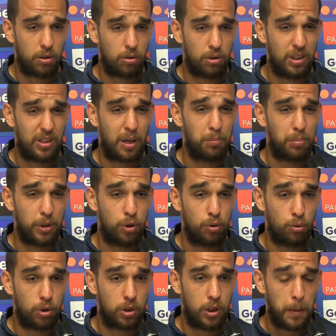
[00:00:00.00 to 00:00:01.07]
con i tempi
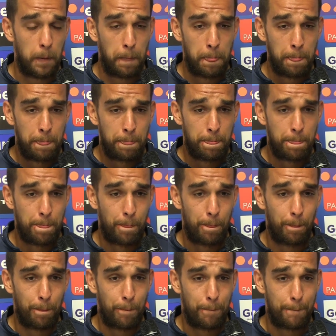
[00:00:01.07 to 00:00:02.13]
giusti mh,
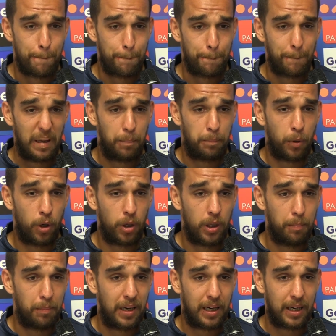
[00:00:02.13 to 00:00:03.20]
mm, e
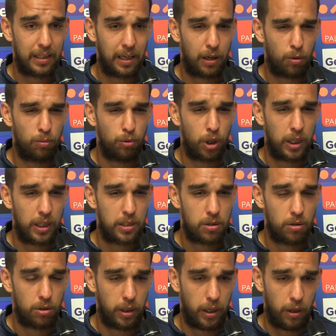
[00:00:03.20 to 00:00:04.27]
poi è mancata la
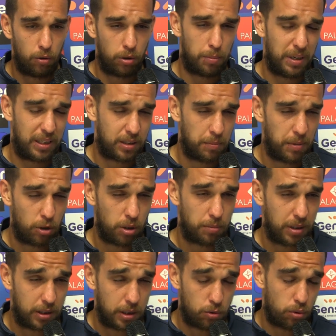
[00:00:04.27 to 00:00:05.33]
comunicazione o da parte mia o da
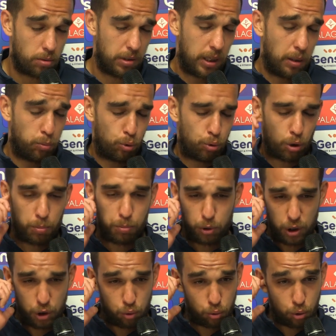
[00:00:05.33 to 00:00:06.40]
parte sua perché purtroppo
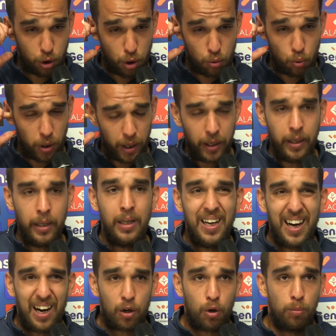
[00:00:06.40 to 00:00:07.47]
nessuno dei due
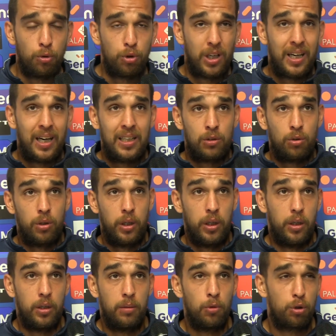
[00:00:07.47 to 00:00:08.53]
ha comunicato
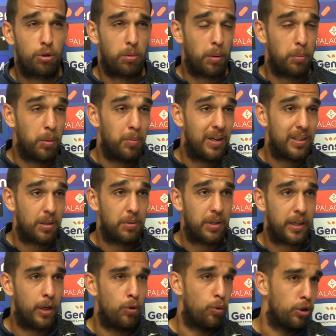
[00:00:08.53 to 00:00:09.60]
e molto probabilmente
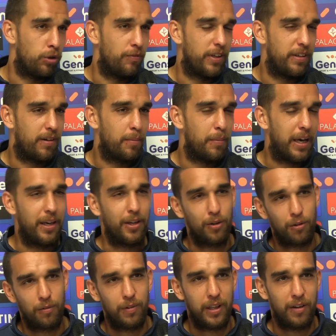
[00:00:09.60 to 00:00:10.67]
perché lui non vedeva me, io
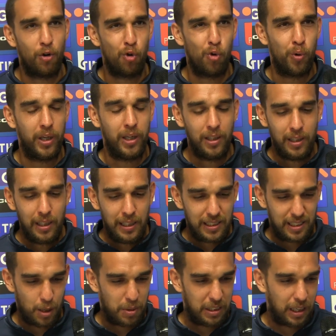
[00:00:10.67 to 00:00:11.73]
non vedevo lui,
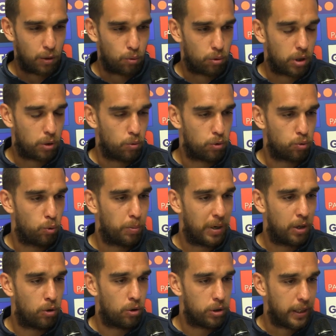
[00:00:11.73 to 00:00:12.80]
siamo andati tutti e due sul
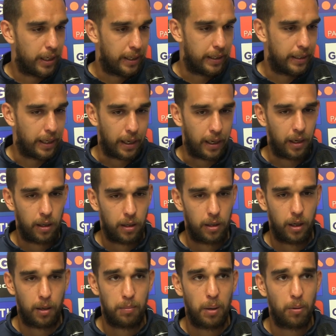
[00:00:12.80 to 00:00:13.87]
pallone e,
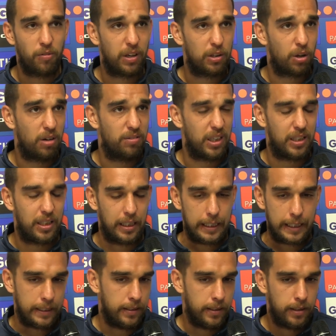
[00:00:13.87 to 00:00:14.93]
e abbiamo fatto la
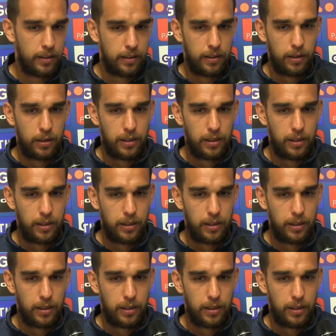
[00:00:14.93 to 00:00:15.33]
frittata